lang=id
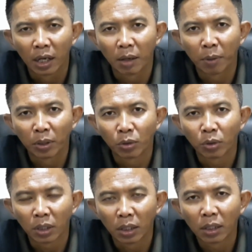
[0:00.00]
Nah, masuk
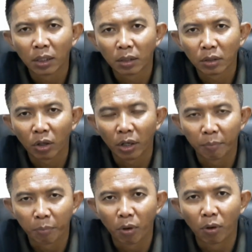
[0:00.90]
ke tol
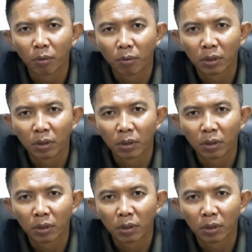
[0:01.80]
Depok